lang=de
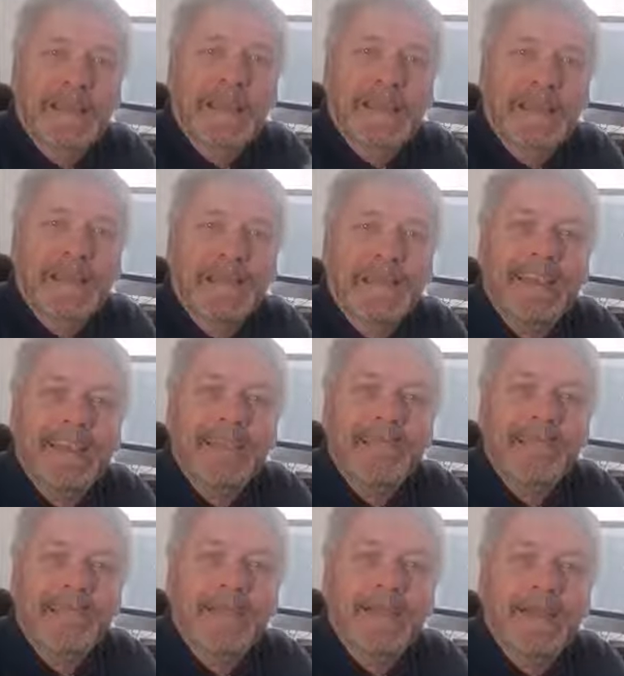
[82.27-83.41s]
Man lernt Dinge
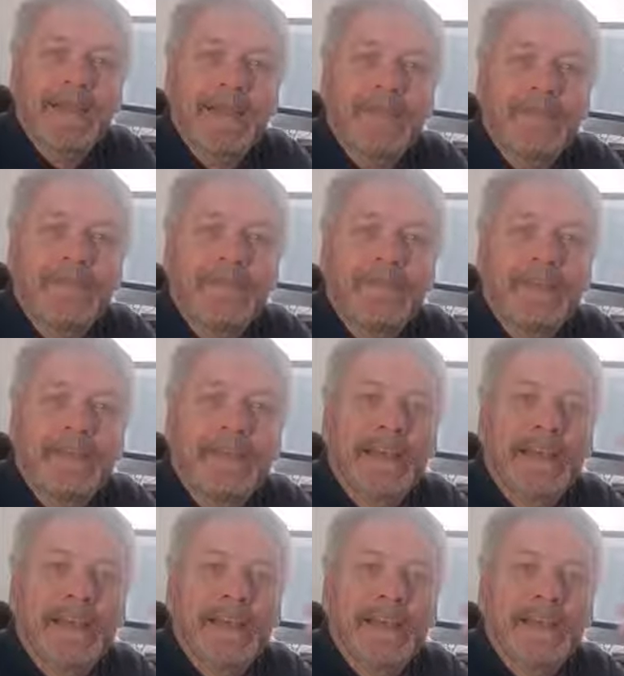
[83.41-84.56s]

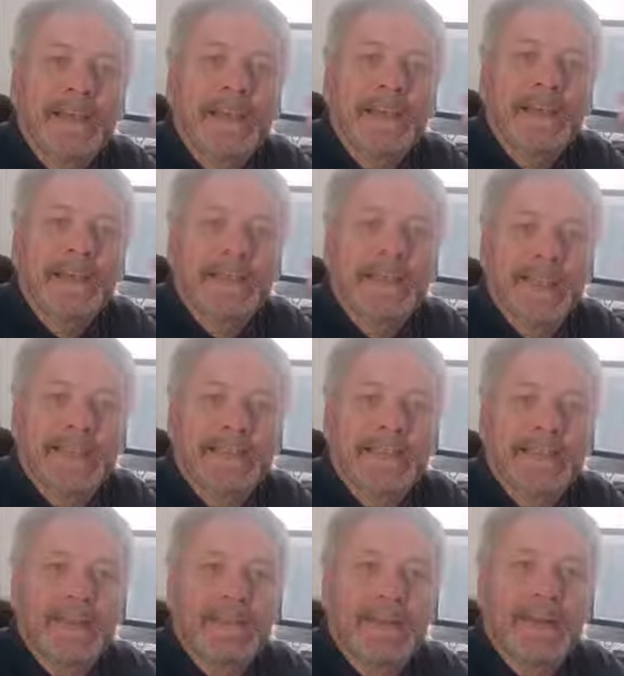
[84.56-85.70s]
wieder
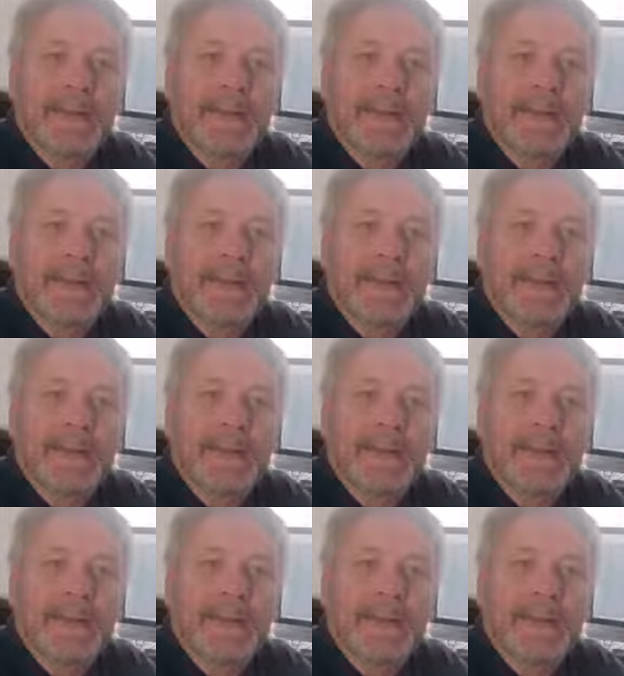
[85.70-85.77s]
schätzen.